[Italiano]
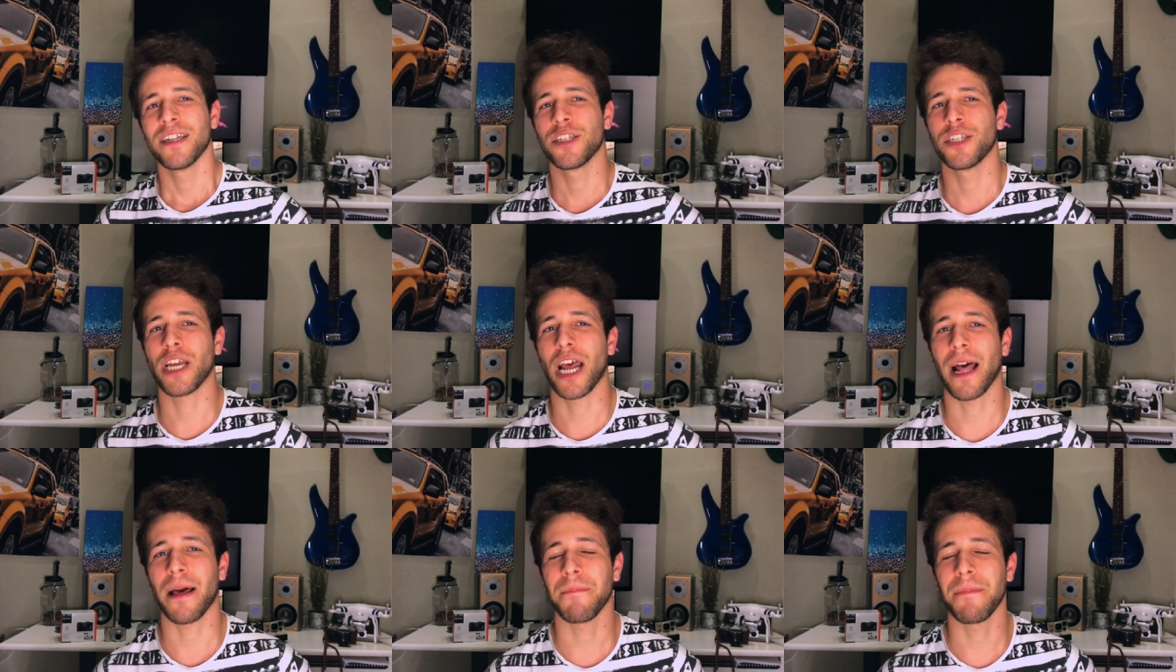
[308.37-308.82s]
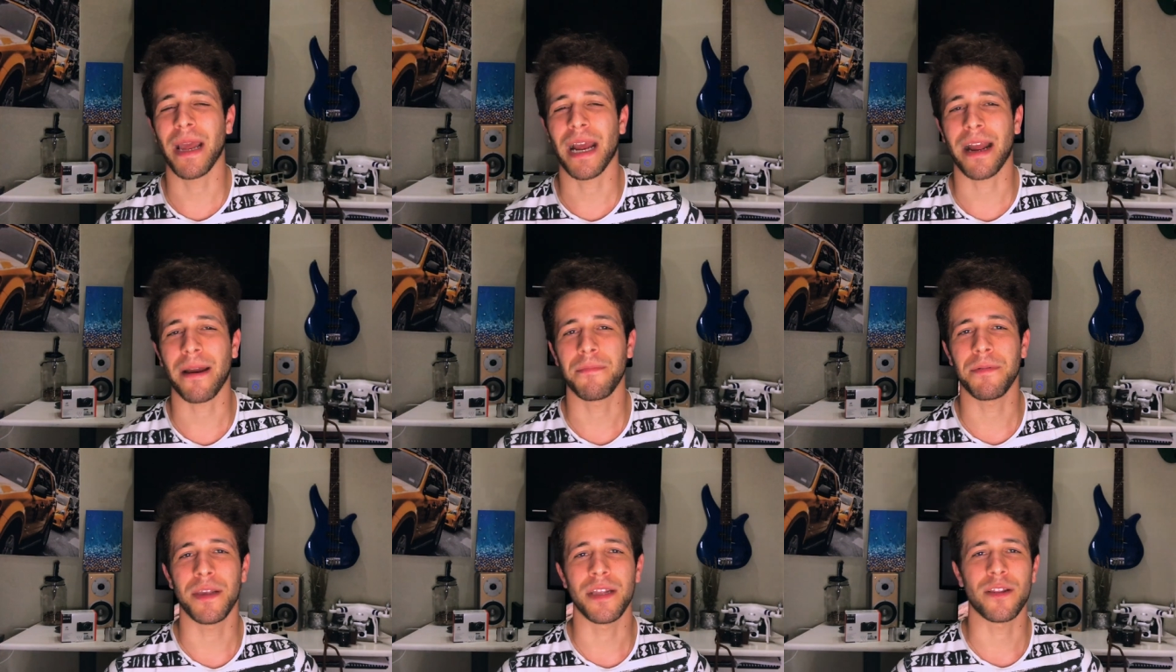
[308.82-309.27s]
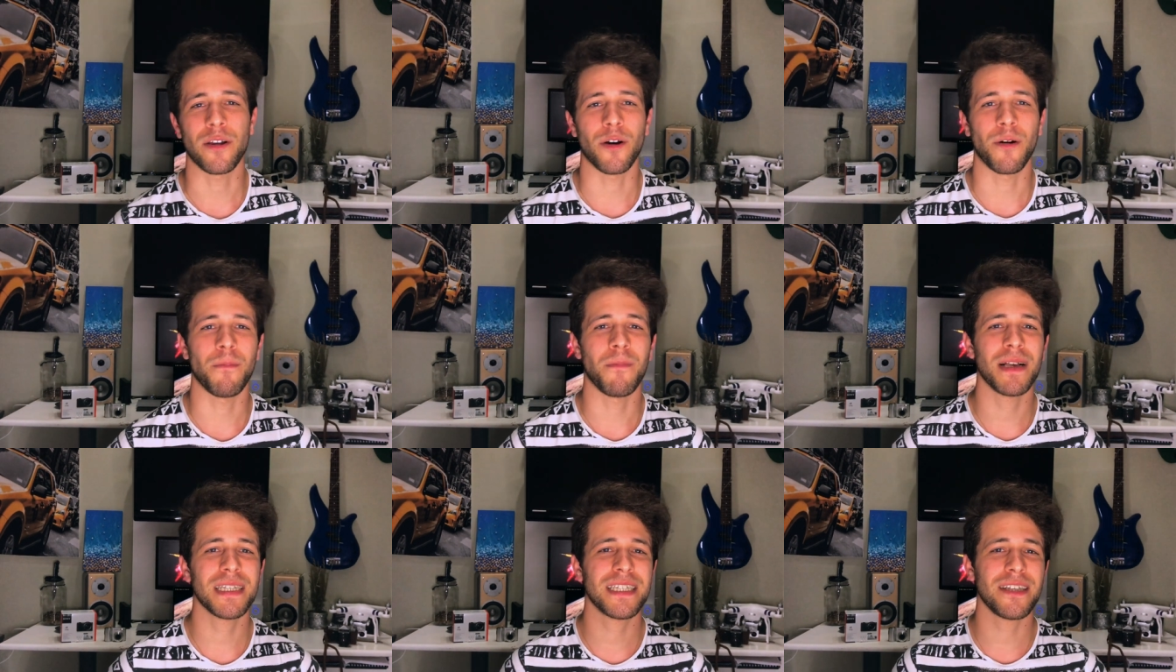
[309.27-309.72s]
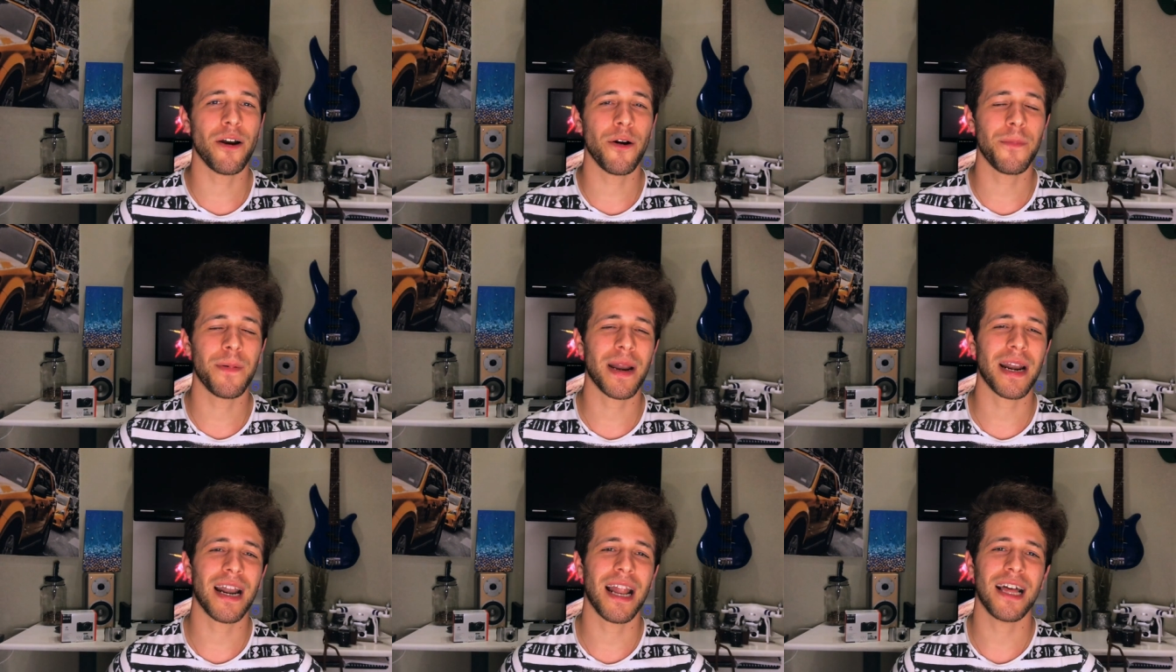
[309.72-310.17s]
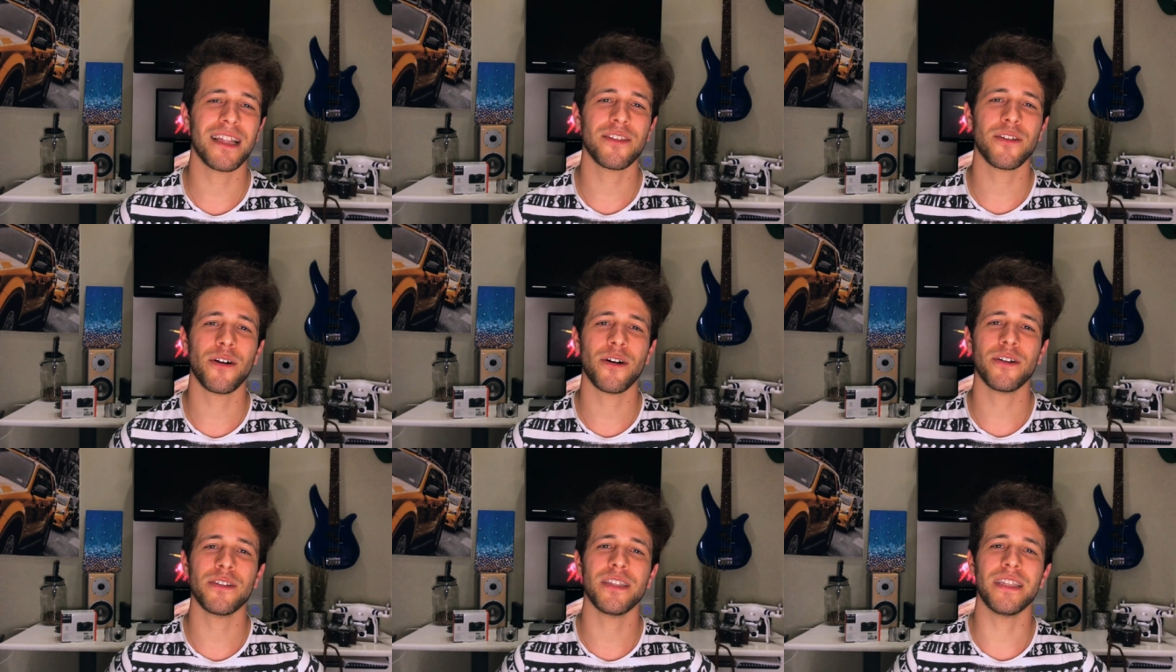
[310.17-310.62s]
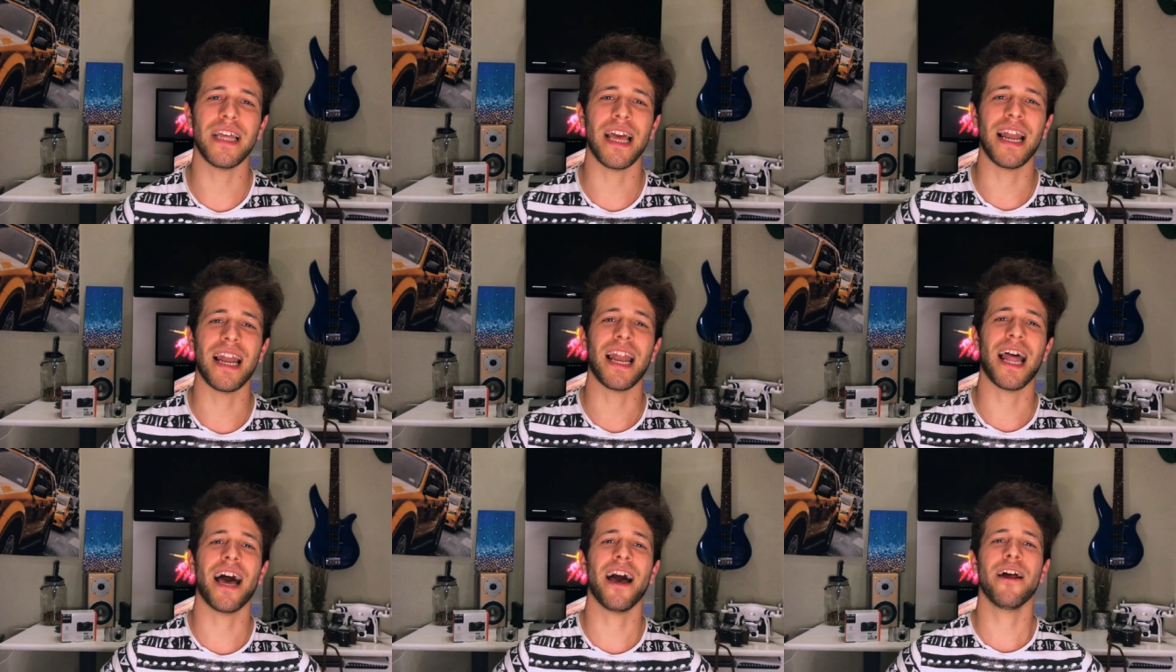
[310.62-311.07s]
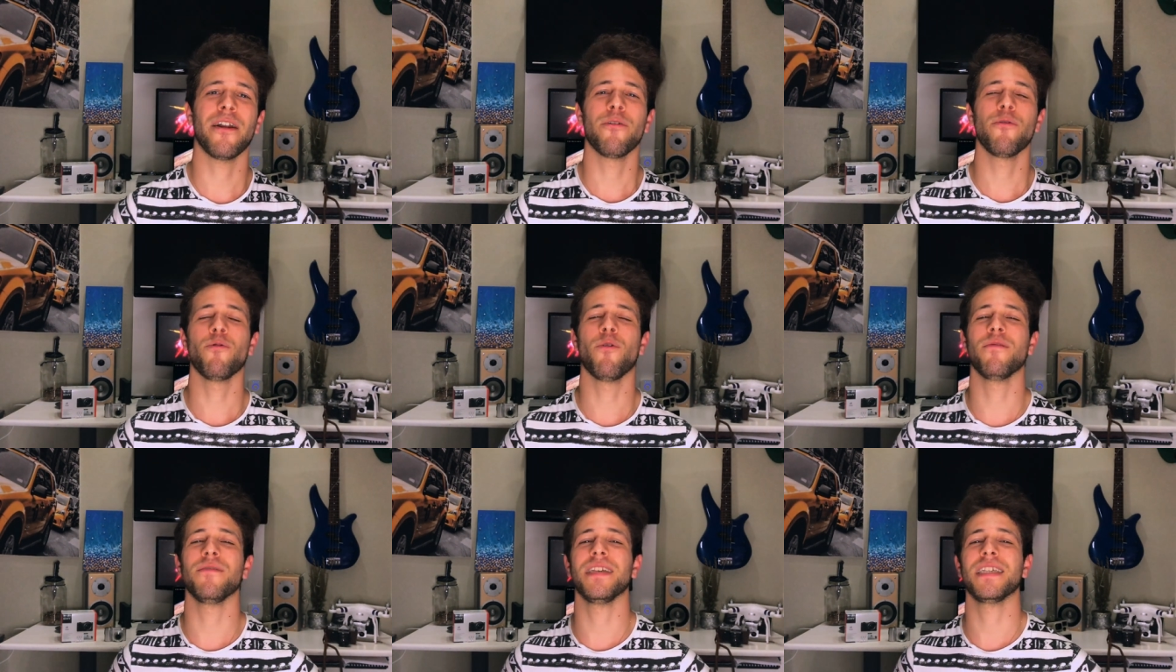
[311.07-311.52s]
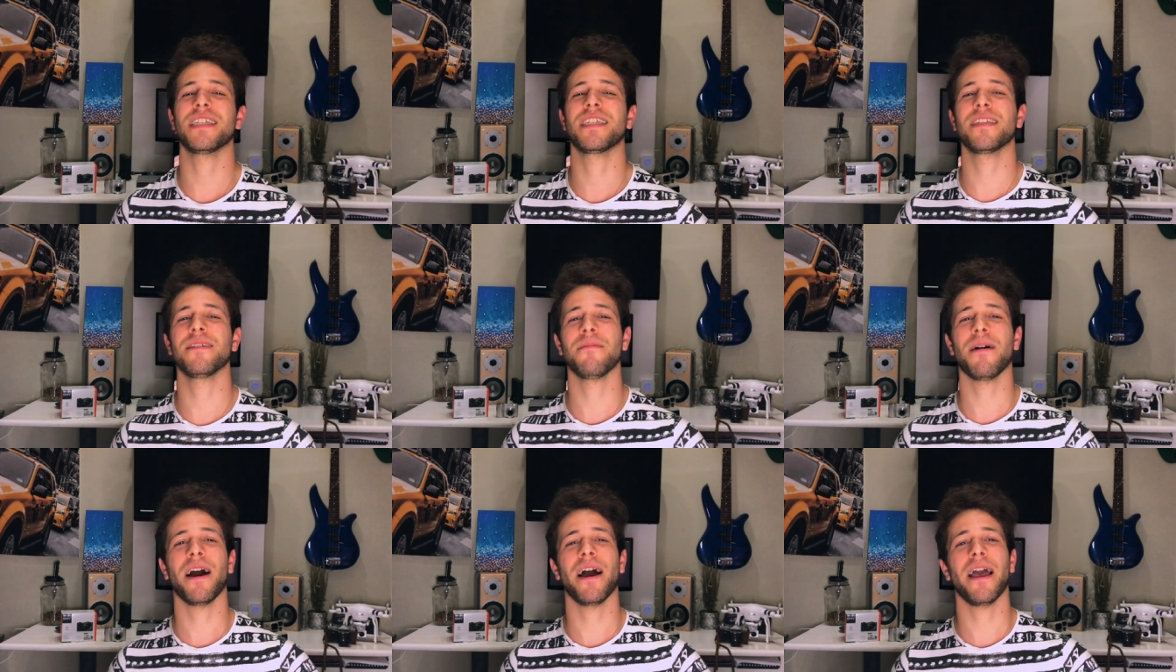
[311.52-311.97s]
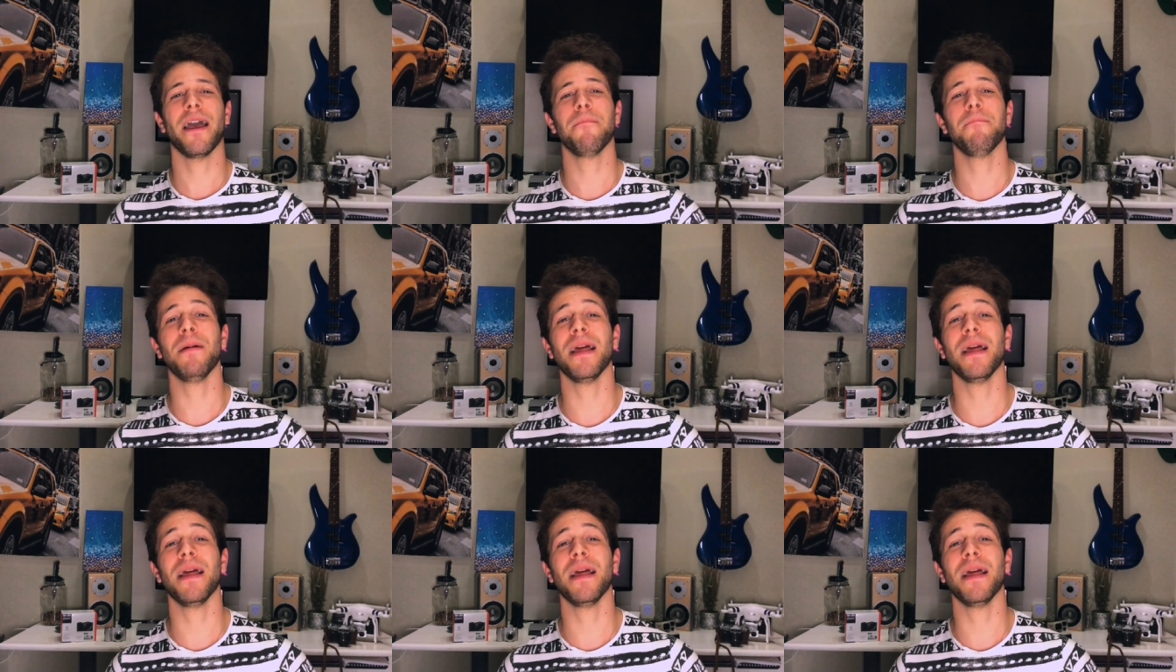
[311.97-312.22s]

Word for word: già abbia capito, ma stiamo parlando della nuovissima e